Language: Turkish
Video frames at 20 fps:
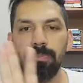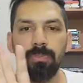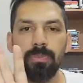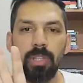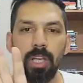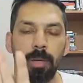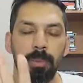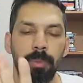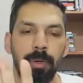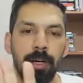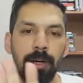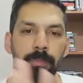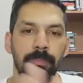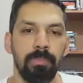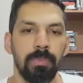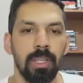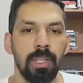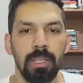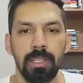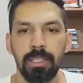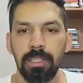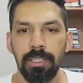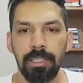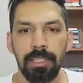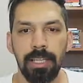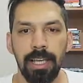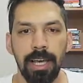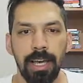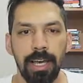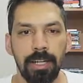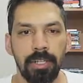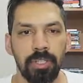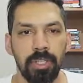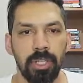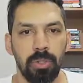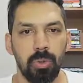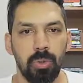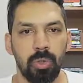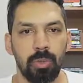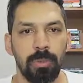Tamam. Yine her şey
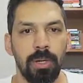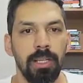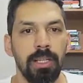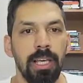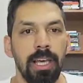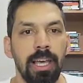normal.